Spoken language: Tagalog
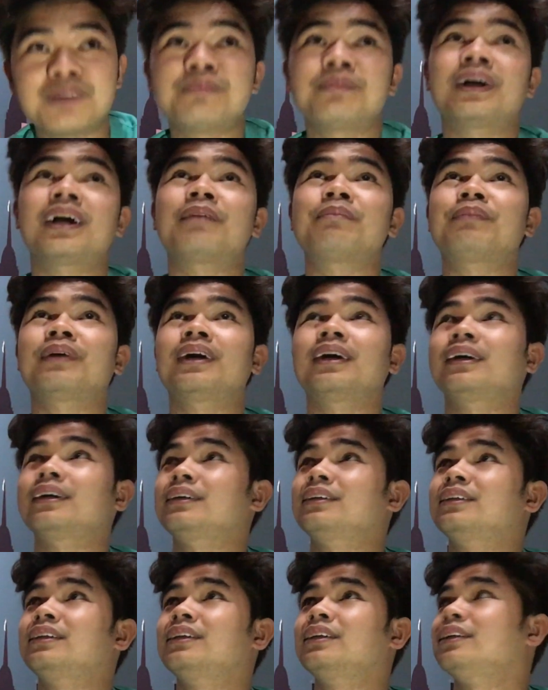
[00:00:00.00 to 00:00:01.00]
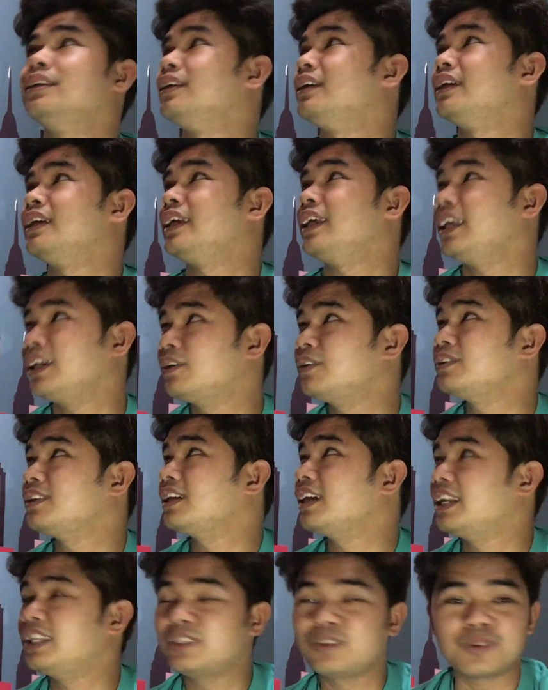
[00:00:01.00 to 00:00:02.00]
na makapag ikot ng
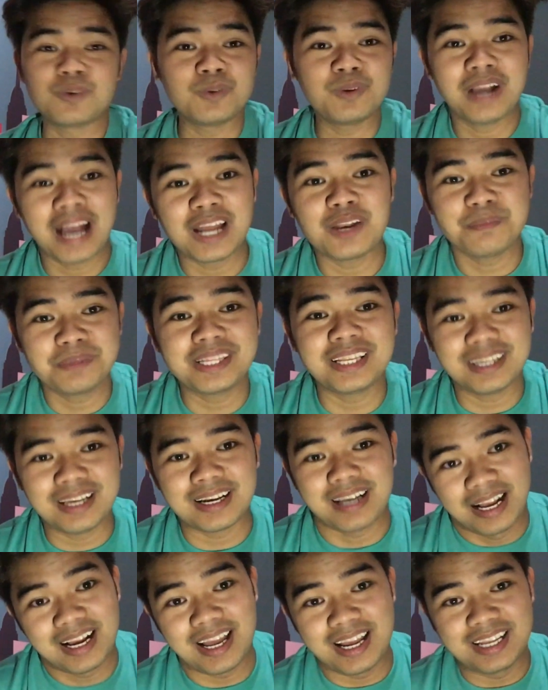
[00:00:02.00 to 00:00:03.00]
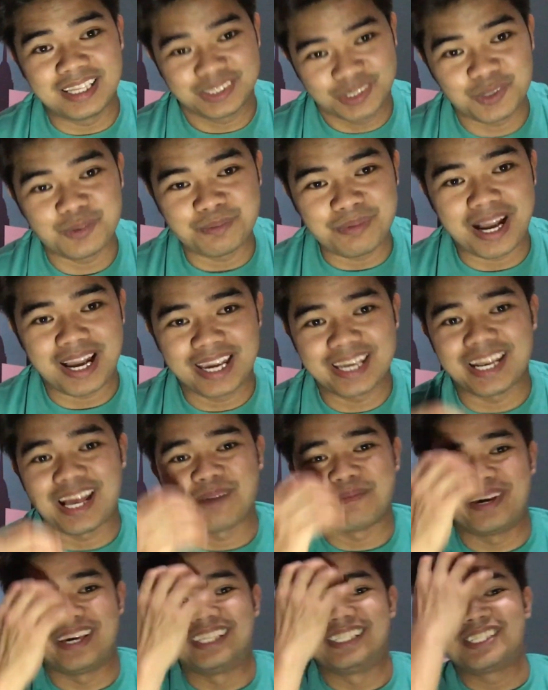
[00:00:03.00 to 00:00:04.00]
ganito kung gaano ba talaga kakalat yung bahay
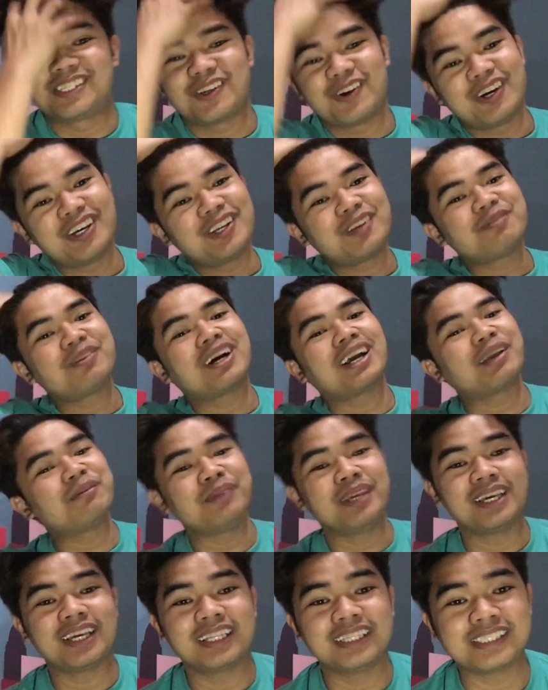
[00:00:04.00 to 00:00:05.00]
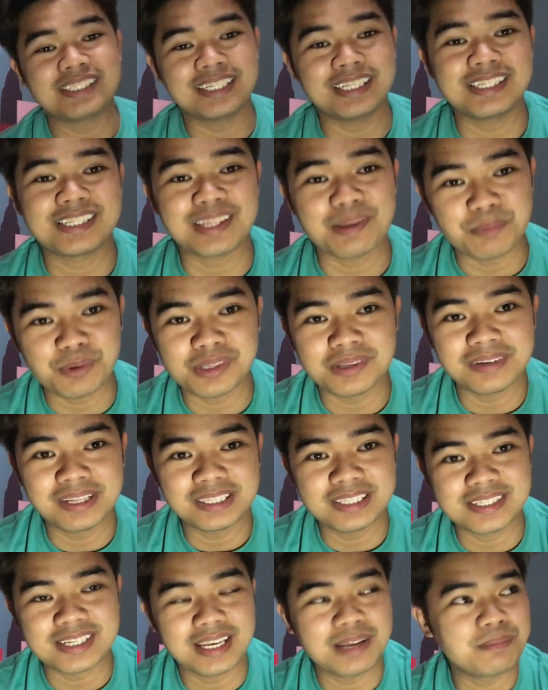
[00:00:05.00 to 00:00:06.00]
namin. So, ayun mga kaibigan, since tapos na
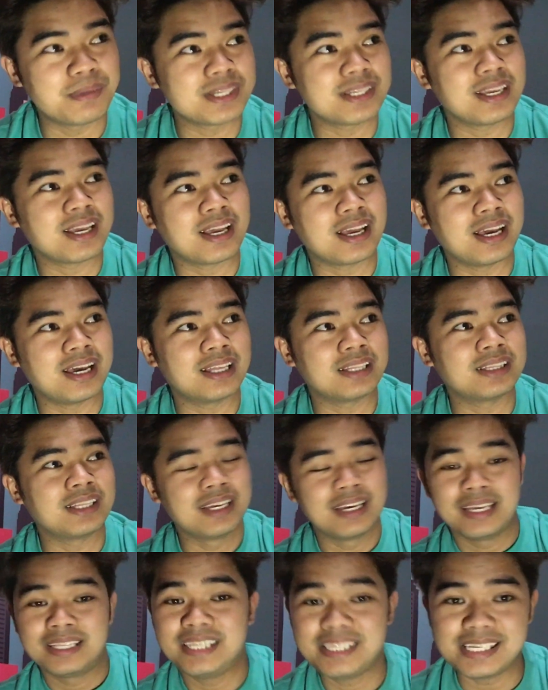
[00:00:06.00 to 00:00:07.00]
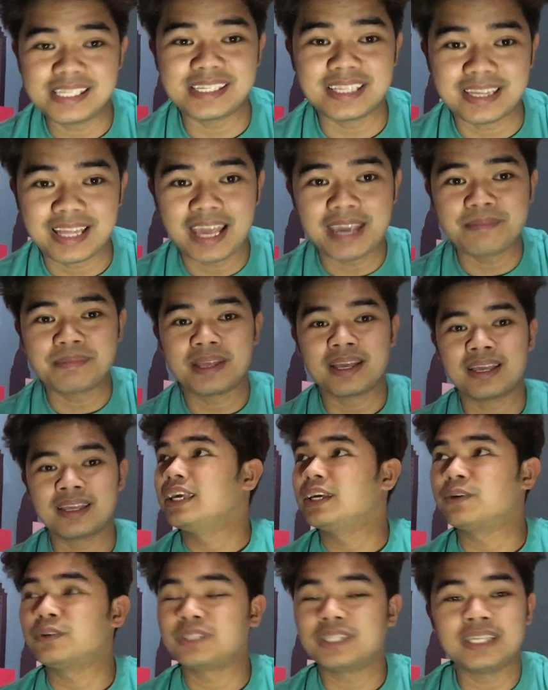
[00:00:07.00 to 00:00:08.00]
natin sa labas nga at this is the time na
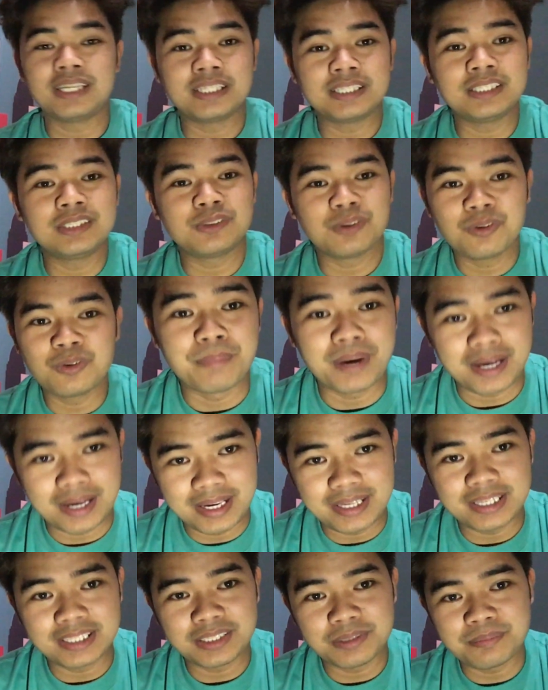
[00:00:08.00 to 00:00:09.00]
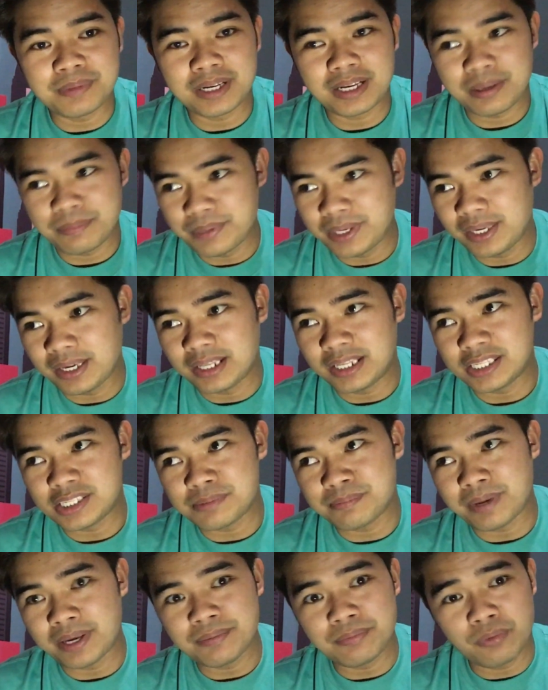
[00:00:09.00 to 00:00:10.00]
ikotin natin itong bahay natin mga kaibigan.
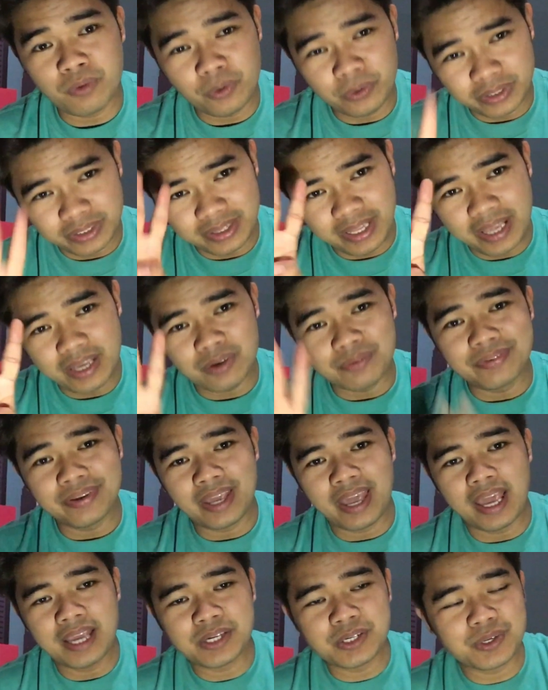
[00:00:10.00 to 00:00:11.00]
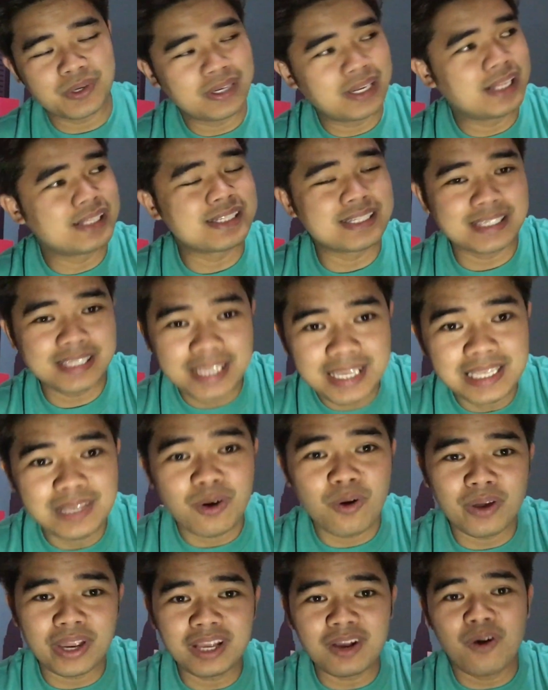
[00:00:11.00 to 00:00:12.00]
It's my fourth day of vacation and still
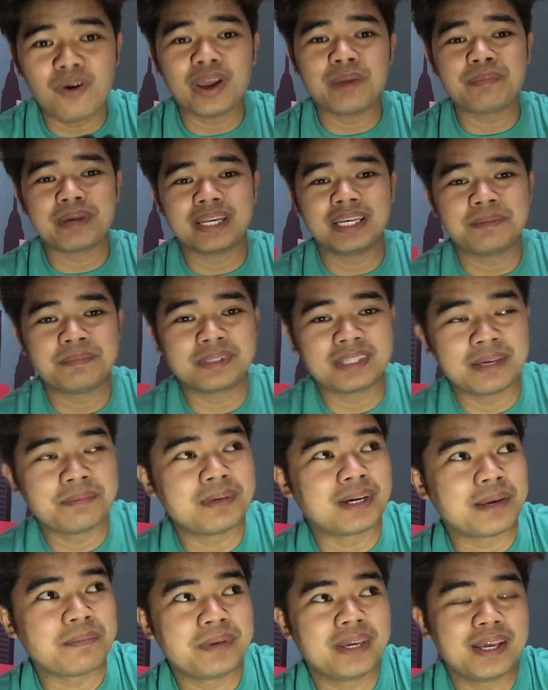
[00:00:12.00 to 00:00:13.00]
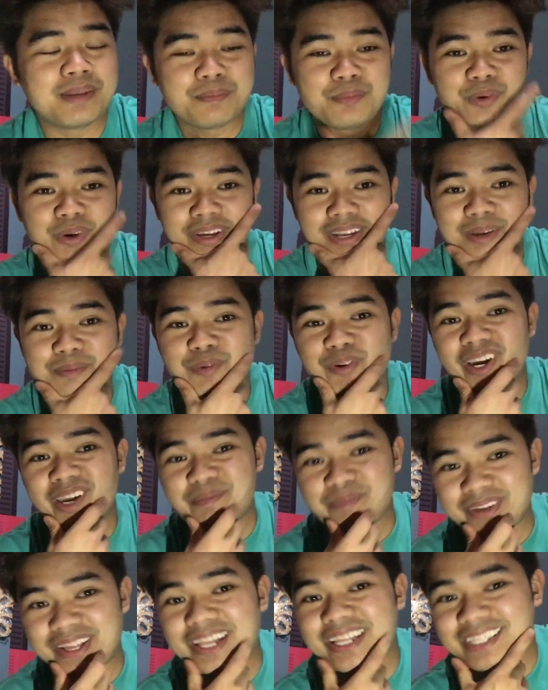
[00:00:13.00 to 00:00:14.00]
okay-okay pa rin naman tayo mga kaibigan. Buhay na buhay
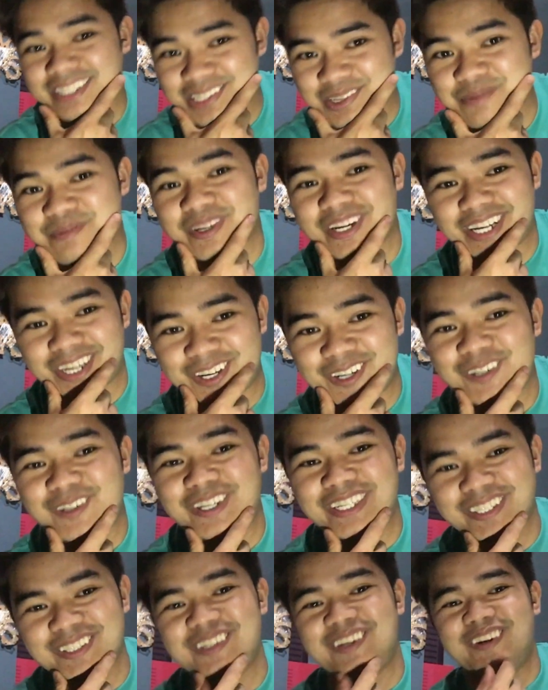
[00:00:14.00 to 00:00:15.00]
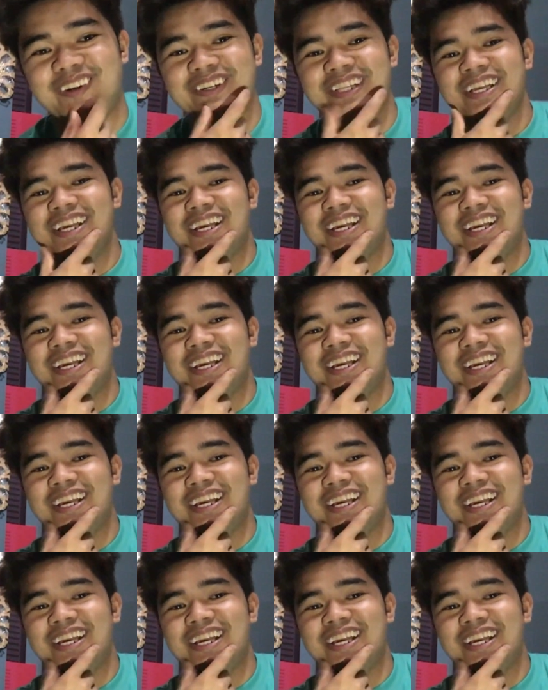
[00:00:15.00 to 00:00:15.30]
pa rin, di ba? O, ayun o.